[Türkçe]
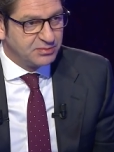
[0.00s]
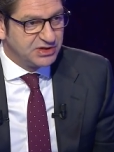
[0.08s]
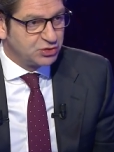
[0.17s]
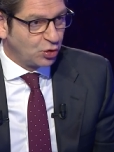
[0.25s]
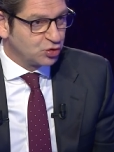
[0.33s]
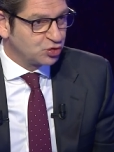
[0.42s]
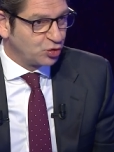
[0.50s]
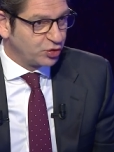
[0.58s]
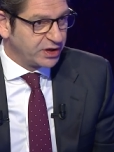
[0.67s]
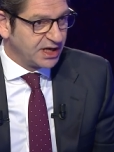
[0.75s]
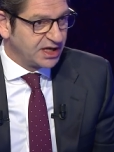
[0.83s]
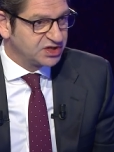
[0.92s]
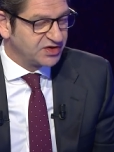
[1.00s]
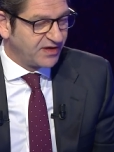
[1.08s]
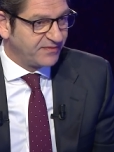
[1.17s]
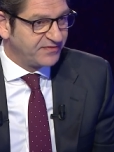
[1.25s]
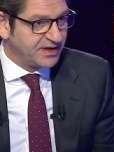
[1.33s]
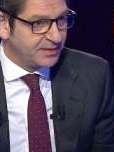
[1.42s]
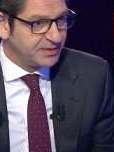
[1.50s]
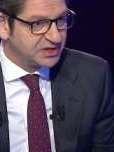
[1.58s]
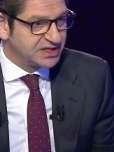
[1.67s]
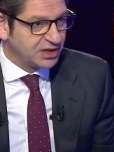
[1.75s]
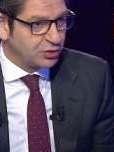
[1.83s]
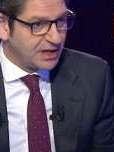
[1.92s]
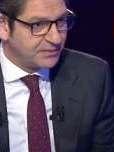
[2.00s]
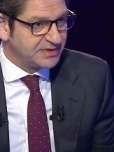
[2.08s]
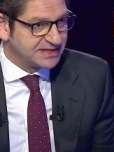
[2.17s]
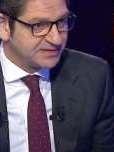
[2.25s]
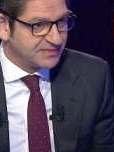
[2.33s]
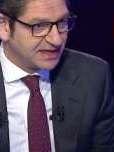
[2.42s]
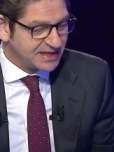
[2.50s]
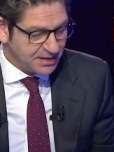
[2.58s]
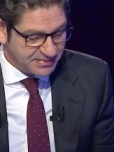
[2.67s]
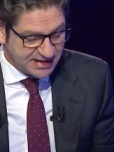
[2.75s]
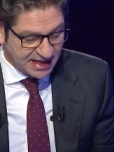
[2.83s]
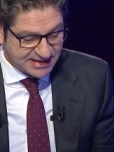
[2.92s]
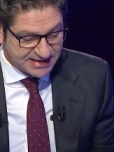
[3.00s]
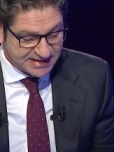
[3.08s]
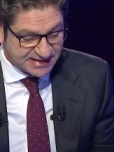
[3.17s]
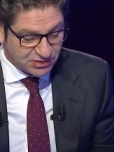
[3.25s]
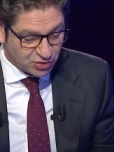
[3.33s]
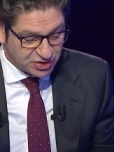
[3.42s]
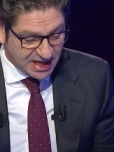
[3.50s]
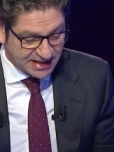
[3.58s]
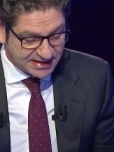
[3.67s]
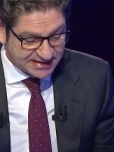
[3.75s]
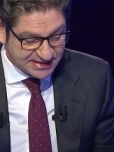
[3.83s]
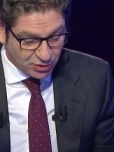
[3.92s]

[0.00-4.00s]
birçok soruya cevap verebilecek önemli isimlerden bir tanesiniz. Hoş geldiniz